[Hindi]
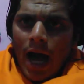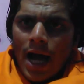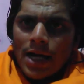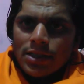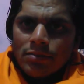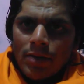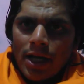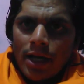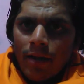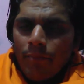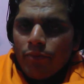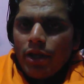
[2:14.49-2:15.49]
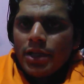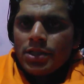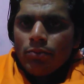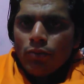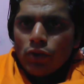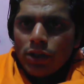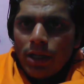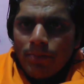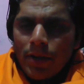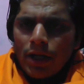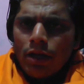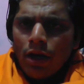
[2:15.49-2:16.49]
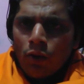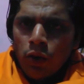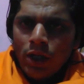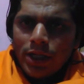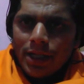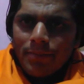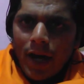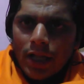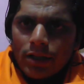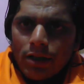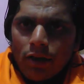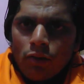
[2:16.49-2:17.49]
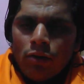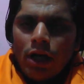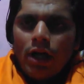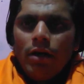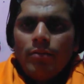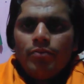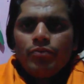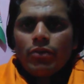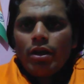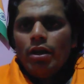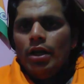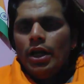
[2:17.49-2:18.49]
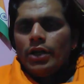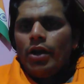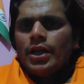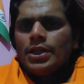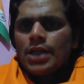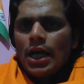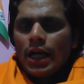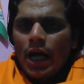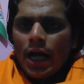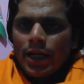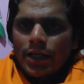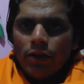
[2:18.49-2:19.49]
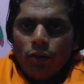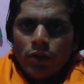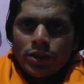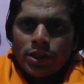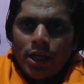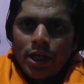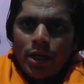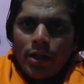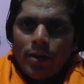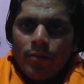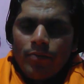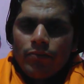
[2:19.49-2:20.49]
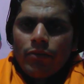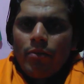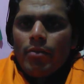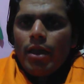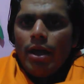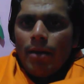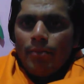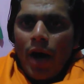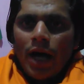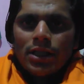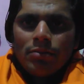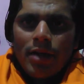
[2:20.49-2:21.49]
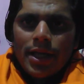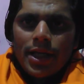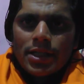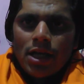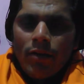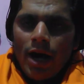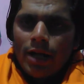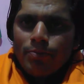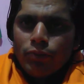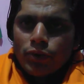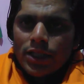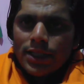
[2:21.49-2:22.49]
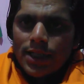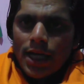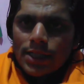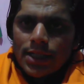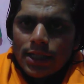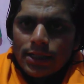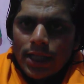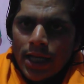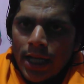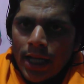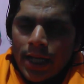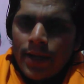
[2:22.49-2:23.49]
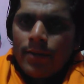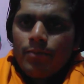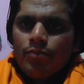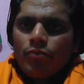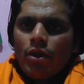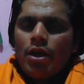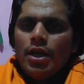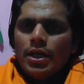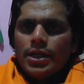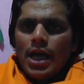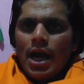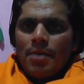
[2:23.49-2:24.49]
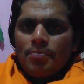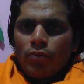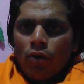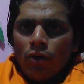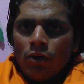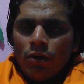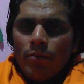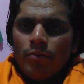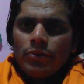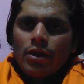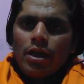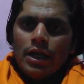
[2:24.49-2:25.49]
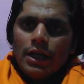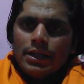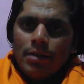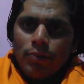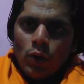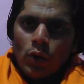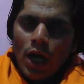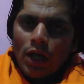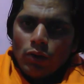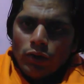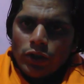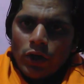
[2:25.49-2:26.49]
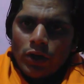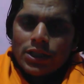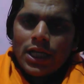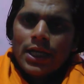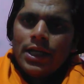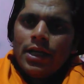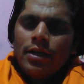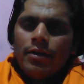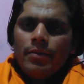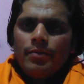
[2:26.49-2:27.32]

आज मैं इस मुद्दे पर खुल के बात करूंगा क्योंकि सरकार की ओर से बाद में ये सवाल पूछे जा सकते हैं कि आपको ये भू कानून क्यों चाहिए